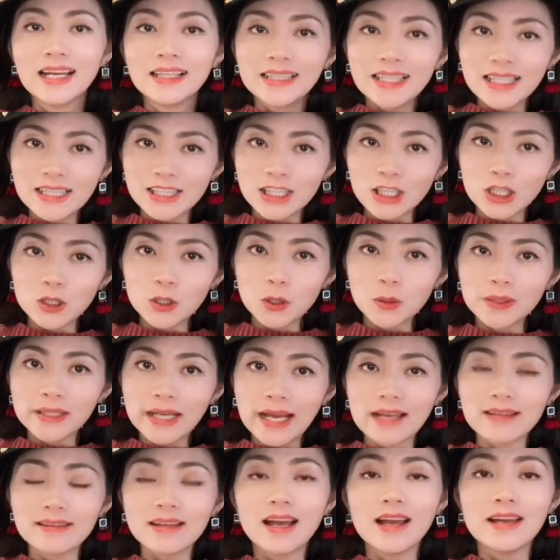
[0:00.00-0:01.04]
第四个重
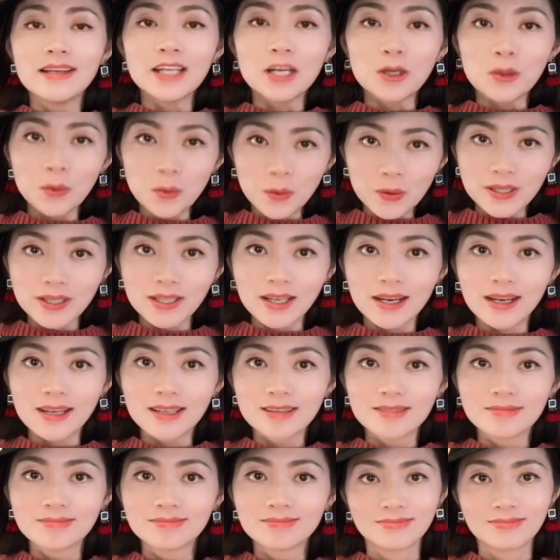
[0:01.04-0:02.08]
点，英语课，
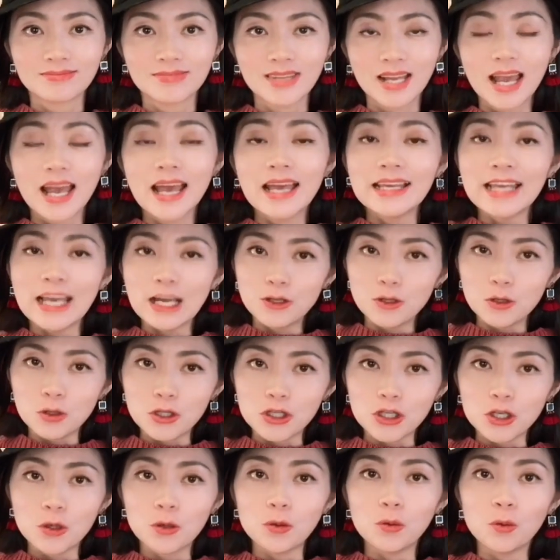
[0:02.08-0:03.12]
也就
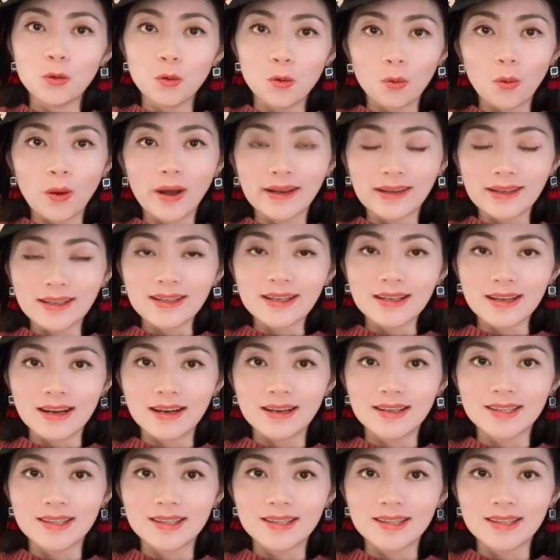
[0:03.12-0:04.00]
是语文课。